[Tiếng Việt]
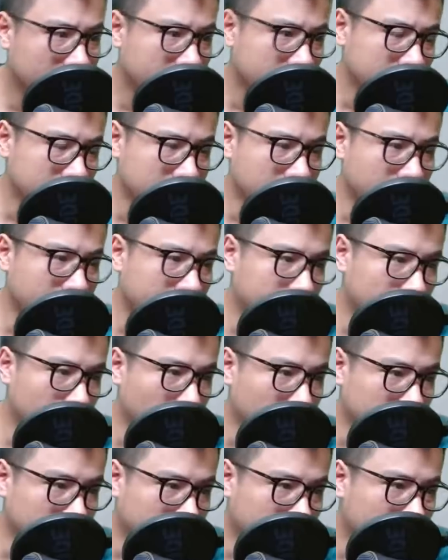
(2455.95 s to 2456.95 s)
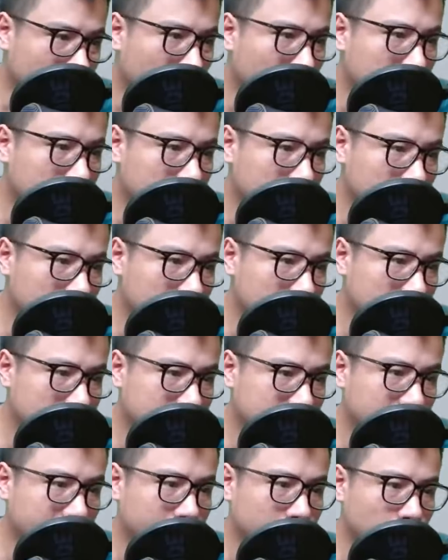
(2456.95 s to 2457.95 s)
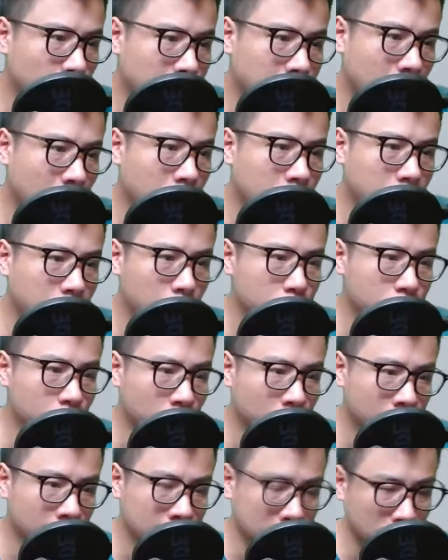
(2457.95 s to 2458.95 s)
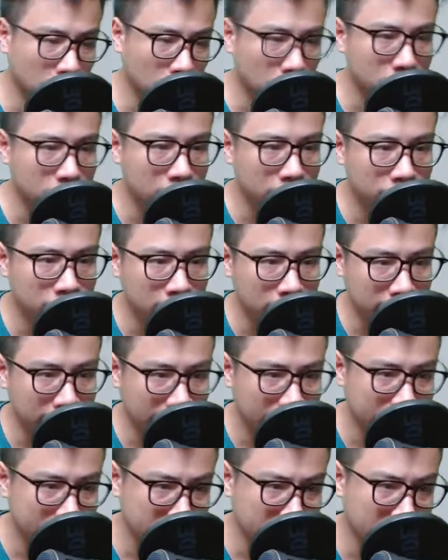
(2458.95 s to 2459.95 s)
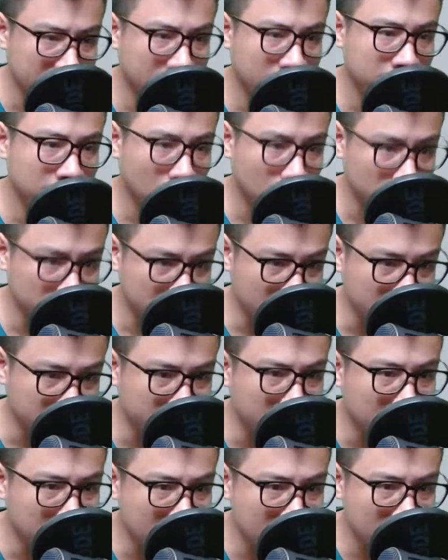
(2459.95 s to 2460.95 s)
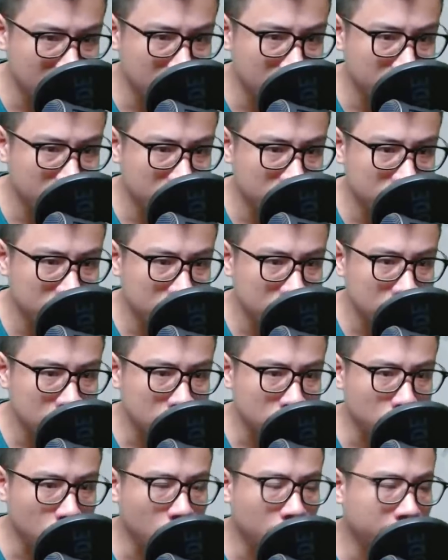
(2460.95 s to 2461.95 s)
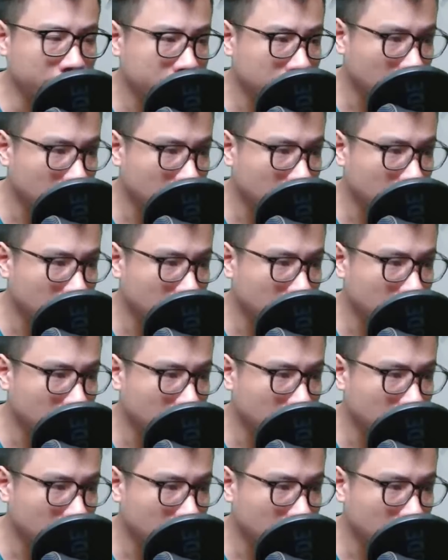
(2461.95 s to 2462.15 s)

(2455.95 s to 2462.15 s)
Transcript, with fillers: Vị tuyệt thế hung tướng Tay nhuốm máu vô số ở thú chiến vực này Nhìn lên bầu trời phương Bắc Đôi mắt